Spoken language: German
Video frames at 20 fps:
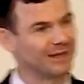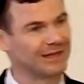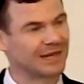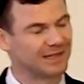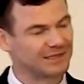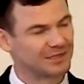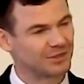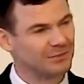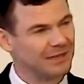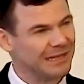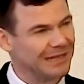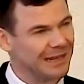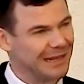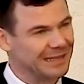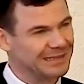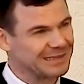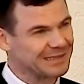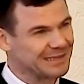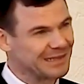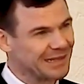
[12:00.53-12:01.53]
Kannst du mit
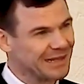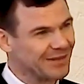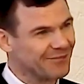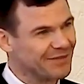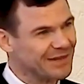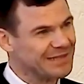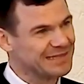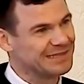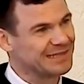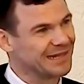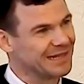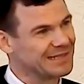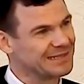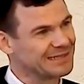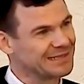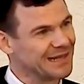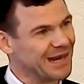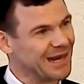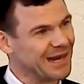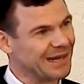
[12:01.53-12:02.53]
letzter Gewissheit
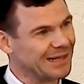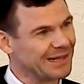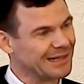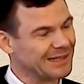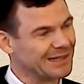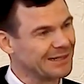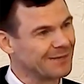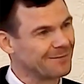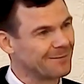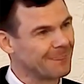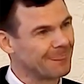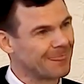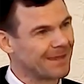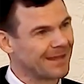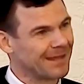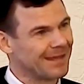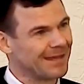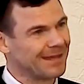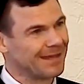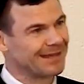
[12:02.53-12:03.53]
sagen,
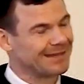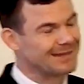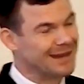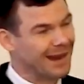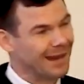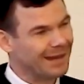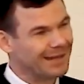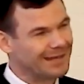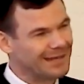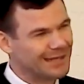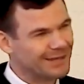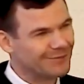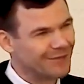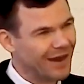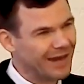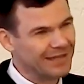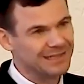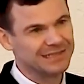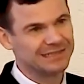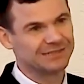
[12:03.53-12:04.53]
ja, ich
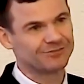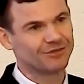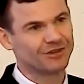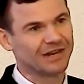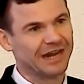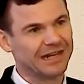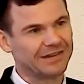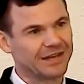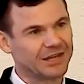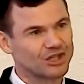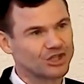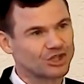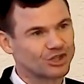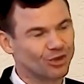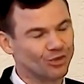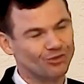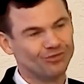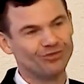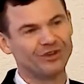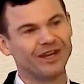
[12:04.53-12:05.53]
weiß von einer
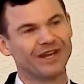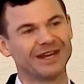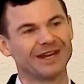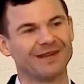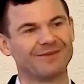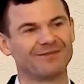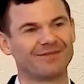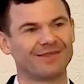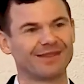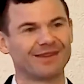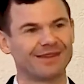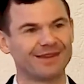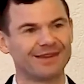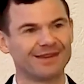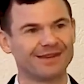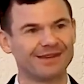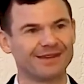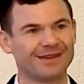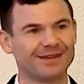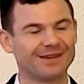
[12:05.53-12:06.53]
Stunde,
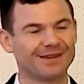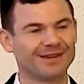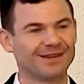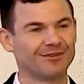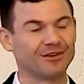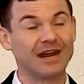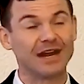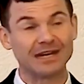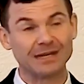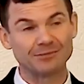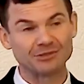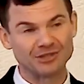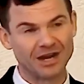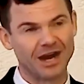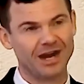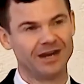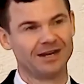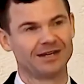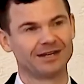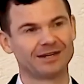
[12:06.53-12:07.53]
von einem
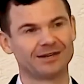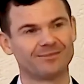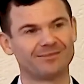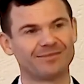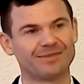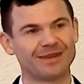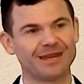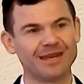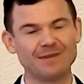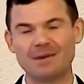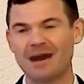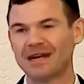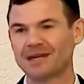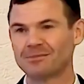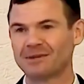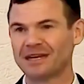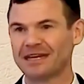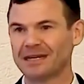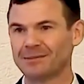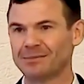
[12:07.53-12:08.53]
Tag in
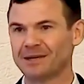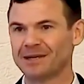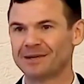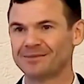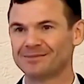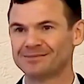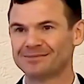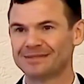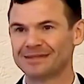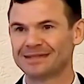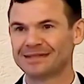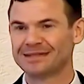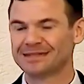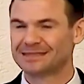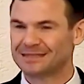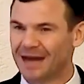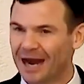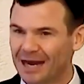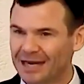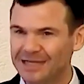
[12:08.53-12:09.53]
meinem Leben.
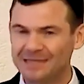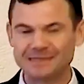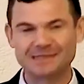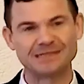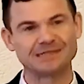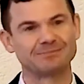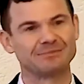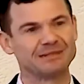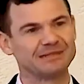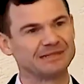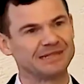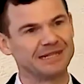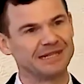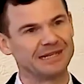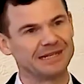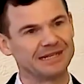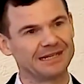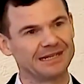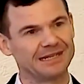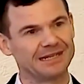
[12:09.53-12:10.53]
Da ist es passiert.
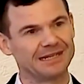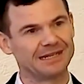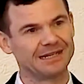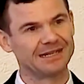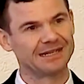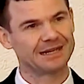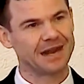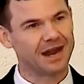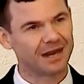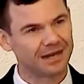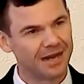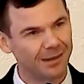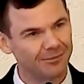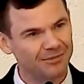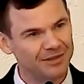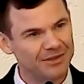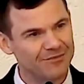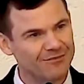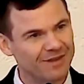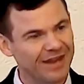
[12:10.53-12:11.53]
Da kam
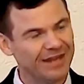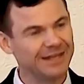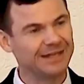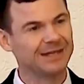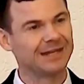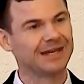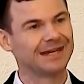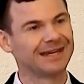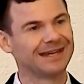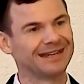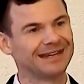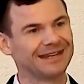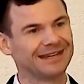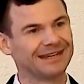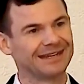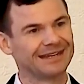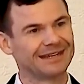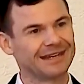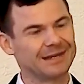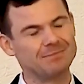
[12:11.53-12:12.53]
die Wende
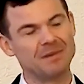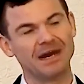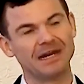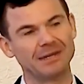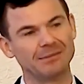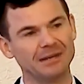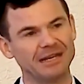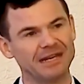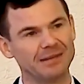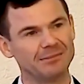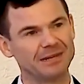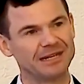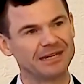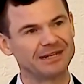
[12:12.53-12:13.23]
in meinem Leben.